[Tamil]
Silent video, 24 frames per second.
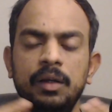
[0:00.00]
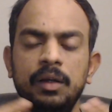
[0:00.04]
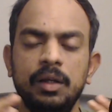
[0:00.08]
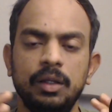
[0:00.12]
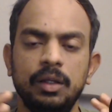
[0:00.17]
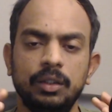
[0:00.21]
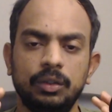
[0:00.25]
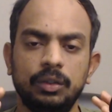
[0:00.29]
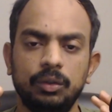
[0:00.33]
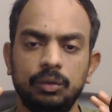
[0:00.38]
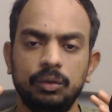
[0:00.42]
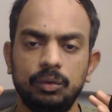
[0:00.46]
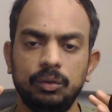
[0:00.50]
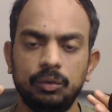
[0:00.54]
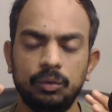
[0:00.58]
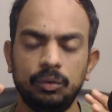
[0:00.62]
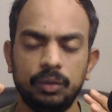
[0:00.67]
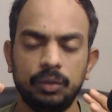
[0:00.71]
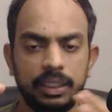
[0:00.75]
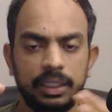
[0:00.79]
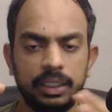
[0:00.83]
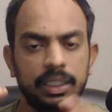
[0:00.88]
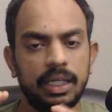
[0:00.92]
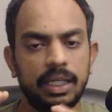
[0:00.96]
ஸோ
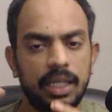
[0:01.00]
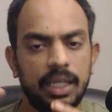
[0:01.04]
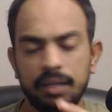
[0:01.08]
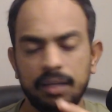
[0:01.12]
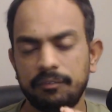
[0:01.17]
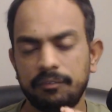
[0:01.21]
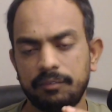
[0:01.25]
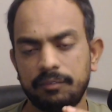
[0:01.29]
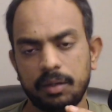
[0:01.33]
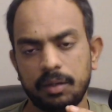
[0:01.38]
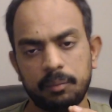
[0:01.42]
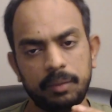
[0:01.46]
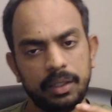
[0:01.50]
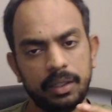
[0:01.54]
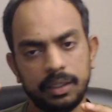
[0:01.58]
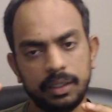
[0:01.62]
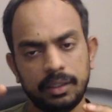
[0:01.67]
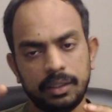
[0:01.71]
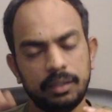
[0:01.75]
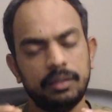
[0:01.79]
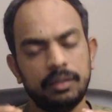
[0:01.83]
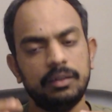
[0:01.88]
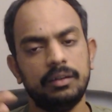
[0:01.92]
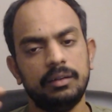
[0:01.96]
இந்த லே ஆஃப் எல்லாமே
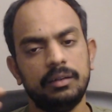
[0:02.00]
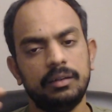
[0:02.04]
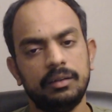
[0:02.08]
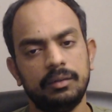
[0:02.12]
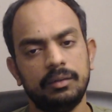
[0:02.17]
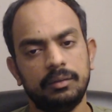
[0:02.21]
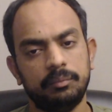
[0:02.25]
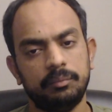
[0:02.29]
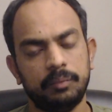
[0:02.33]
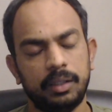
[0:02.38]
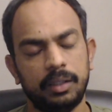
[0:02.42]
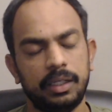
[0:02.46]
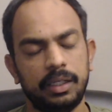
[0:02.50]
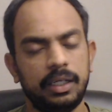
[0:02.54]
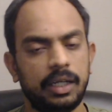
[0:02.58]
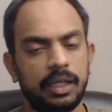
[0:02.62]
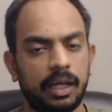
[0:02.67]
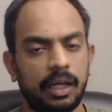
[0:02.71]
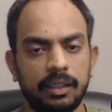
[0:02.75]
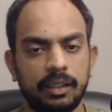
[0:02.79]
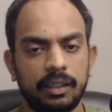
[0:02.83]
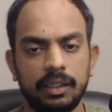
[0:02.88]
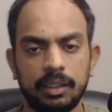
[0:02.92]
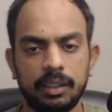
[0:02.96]
எதை மாதிரி
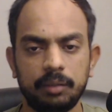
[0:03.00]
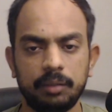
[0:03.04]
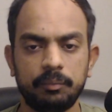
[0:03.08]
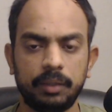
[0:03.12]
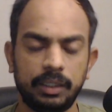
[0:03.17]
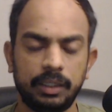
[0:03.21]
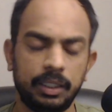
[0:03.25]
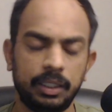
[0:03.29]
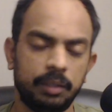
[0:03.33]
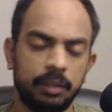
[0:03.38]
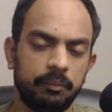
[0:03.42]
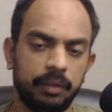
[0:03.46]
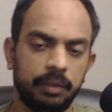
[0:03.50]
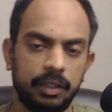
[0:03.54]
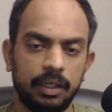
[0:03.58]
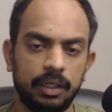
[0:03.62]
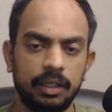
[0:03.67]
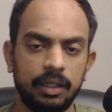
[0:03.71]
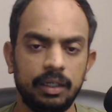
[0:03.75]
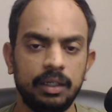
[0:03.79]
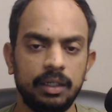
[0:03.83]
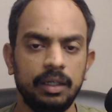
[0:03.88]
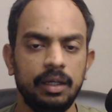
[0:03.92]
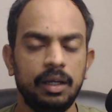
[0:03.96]
நடந்திருக்குன்னு பார்த்தீங்க அப்படின்னா
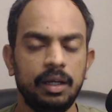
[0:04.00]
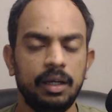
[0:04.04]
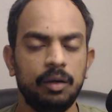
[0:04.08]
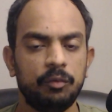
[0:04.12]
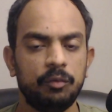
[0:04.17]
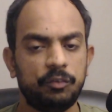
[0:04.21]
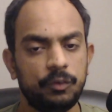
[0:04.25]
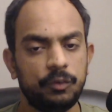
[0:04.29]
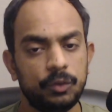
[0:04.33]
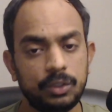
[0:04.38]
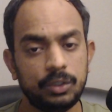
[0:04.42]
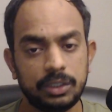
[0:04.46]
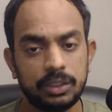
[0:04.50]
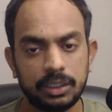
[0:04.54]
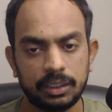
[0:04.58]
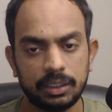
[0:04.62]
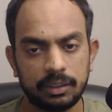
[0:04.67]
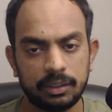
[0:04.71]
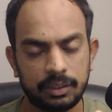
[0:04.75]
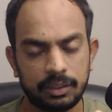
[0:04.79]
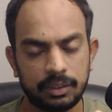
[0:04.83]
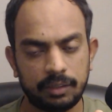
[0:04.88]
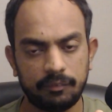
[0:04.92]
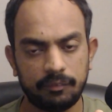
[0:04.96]
ஃப்யூச்சர்
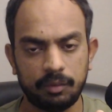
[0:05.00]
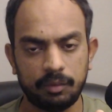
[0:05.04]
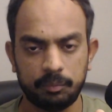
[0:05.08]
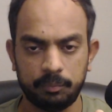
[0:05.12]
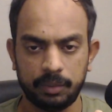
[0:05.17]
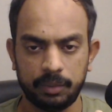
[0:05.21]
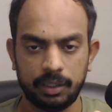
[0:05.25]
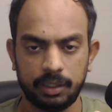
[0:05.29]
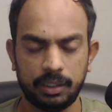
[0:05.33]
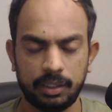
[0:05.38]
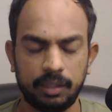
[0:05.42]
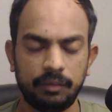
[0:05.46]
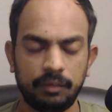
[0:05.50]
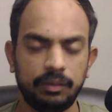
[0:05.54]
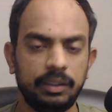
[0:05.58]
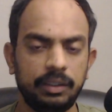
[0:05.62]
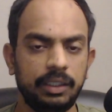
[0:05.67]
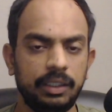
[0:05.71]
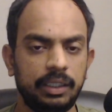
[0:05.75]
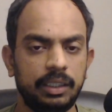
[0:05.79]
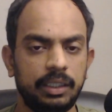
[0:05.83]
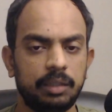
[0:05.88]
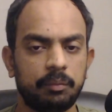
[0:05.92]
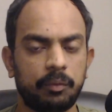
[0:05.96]
டெவலப்மெண்ட் அதாவது
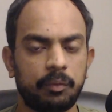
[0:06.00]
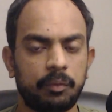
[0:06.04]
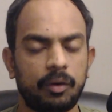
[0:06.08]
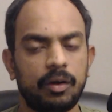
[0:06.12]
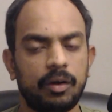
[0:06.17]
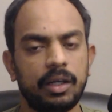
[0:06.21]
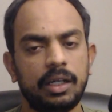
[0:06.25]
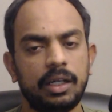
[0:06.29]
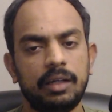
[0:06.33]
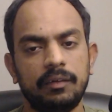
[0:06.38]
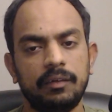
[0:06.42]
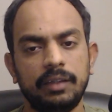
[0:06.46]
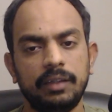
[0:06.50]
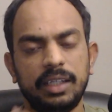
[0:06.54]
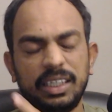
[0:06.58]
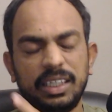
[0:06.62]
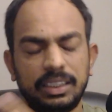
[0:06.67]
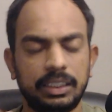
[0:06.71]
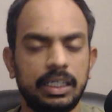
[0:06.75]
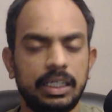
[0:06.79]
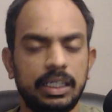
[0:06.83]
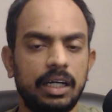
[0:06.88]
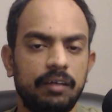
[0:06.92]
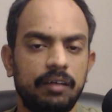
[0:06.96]
இந்த ப்ராடக்ட்லாம் வந்து
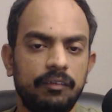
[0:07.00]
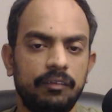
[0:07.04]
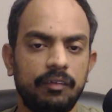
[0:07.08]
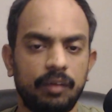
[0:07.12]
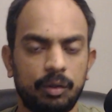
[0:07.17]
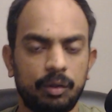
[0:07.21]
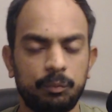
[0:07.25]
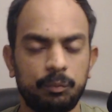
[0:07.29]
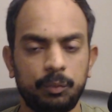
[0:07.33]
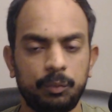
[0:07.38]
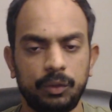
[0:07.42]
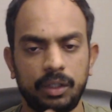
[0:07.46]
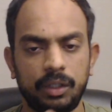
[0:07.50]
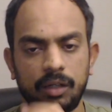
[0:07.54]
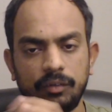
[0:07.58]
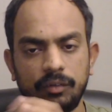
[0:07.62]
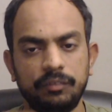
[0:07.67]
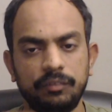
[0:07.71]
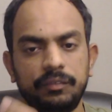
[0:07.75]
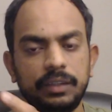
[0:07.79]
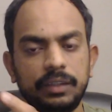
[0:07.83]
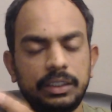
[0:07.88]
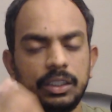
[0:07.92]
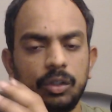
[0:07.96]
எக்ஸ்ட்ராவாக வரப்போகுது நான்
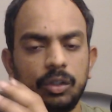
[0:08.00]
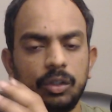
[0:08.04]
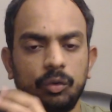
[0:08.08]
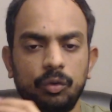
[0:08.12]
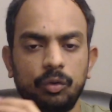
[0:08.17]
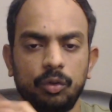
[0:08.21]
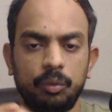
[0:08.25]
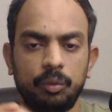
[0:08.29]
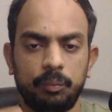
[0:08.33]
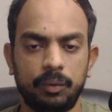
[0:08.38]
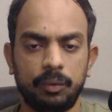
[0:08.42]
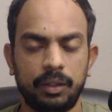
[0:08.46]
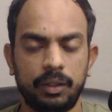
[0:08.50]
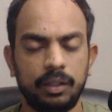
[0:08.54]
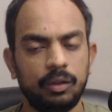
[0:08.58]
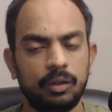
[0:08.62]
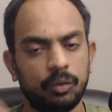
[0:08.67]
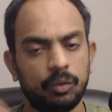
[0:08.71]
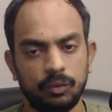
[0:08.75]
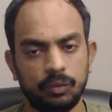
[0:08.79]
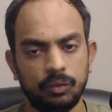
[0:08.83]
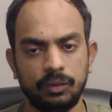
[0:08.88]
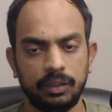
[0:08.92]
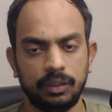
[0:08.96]
வந்து ஃபியூச்சர் கொண்டு வர போகிறேன்னு
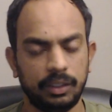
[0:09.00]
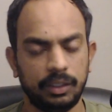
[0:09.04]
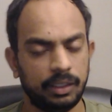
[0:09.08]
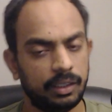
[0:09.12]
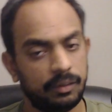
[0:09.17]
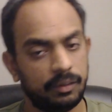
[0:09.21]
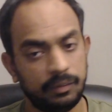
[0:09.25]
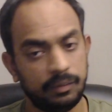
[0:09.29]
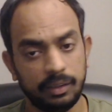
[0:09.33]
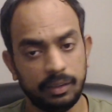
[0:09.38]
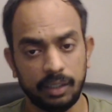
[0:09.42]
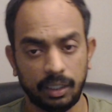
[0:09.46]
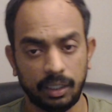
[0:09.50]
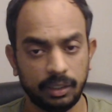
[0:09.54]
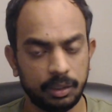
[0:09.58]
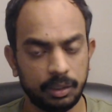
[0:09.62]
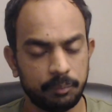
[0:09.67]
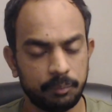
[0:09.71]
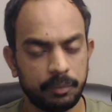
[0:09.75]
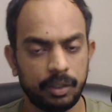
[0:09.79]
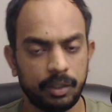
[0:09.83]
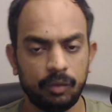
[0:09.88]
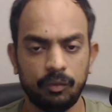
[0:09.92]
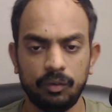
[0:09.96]
கொண்டு வந்தது தான் வந்து அந்த
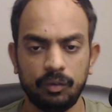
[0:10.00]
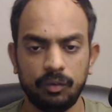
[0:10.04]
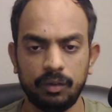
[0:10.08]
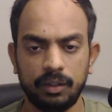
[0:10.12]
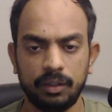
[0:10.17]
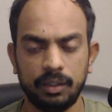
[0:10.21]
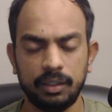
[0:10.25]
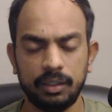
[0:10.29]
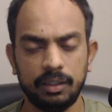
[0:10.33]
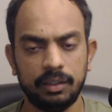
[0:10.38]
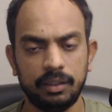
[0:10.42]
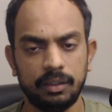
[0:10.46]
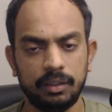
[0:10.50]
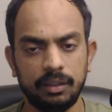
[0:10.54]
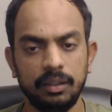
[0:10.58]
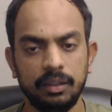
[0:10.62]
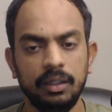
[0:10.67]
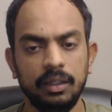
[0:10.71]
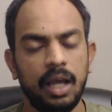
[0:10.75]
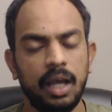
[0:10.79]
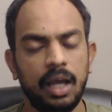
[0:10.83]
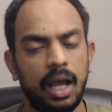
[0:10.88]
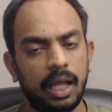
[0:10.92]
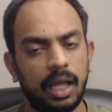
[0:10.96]
மாதிரி உள்ளது தான்
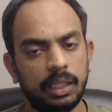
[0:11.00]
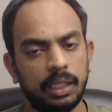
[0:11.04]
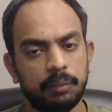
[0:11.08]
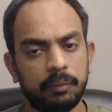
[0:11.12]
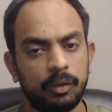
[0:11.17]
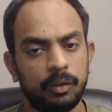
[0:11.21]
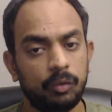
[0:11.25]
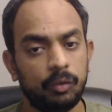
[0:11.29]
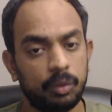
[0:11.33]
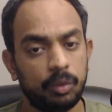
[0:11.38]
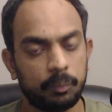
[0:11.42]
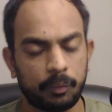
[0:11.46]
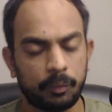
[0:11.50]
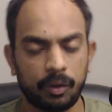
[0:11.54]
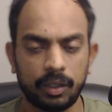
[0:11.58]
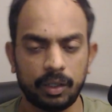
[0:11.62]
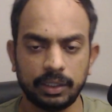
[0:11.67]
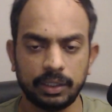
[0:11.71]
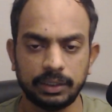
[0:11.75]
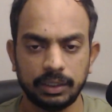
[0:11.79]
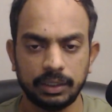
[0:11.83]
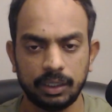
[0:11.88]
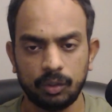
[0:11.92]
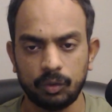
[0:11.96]
அந்த மாதிரி உள்ள
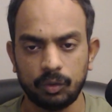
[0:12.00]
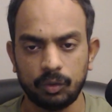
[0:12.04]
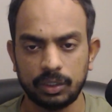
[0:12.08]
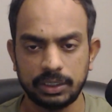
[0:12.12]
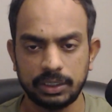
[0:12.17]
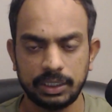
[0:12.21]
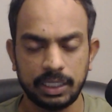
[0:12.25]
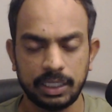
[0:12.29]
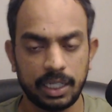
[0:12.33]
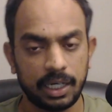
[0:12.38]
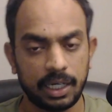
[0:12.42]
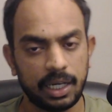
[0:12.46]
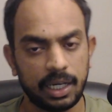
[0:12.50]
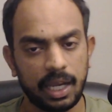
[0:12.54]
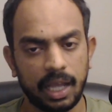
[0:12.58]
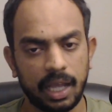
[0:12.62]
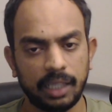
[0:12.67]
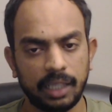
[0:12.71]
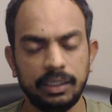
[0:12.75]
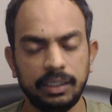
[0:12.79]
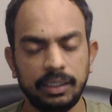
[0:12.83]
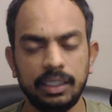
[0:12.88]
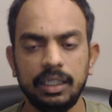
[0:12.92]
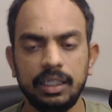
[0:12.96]
ப்ராடக்ட்ஸ் தான் குறைச்சிருக்காங்க
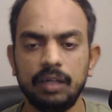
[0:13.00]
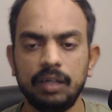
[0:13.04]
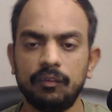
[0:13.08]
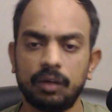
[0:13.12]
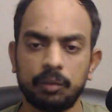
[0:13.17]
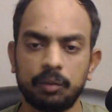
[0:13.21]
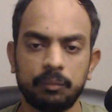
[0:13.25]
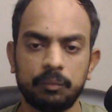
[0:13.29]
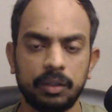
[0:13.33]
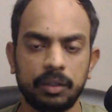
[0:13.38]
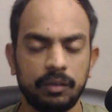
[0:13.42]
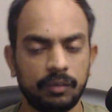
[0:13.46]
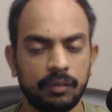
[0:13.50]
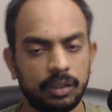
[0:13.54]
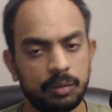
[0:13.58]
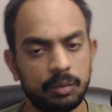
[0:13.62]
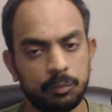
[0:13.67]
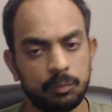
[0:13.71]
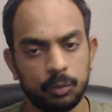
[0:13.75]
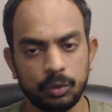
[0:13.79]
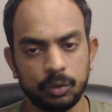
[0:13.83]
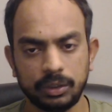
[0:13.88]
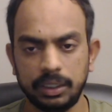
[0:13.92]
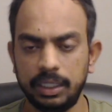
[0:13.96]
அந்த இதில் ஒர்க் பண்ணவங்க தான்
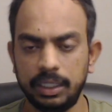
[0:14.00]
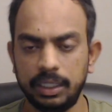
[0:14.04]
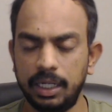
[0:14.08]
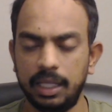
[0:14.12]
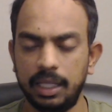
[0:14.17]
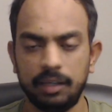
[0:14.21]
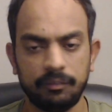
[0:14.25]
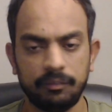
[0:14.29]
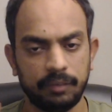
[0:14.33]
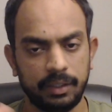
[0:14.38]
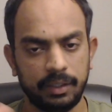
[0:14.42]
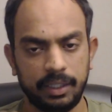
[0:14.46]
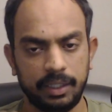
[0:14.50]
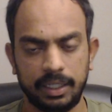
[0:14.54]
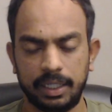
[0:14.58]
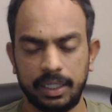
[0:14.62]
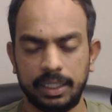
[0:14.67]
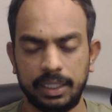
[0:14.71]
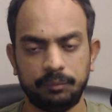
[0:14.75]
மோஸ்ட்லி லே ஆஃப் ஆகிருக்காங்க